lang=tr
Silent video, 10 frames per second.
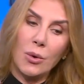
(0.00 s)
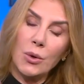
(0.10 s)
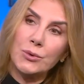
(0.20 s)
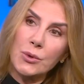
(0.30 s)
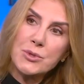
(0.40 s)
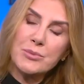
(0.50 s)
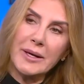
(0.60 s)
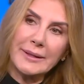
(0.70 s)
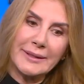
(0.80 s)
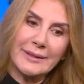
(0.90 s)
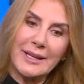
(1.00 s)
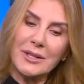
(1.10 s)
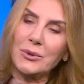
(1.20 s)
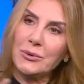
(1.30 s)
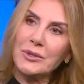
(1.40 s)
o dost
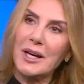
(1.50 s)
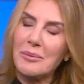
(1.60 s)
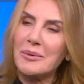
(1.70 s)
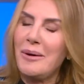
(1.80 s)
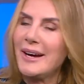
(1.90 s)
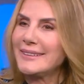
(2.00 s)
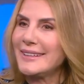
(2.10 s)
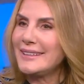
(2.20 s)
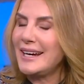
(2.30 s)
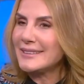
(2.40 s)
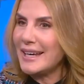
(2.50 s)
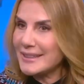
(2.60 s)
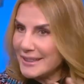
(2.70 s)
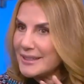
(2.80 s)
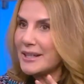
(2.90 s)
bakteriler, kötü kalpli bakterilerden
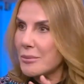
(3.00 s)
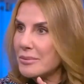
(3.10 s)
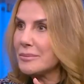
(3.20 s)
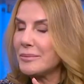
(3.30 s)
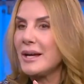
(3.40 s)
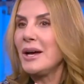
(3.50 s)
yeri kapıp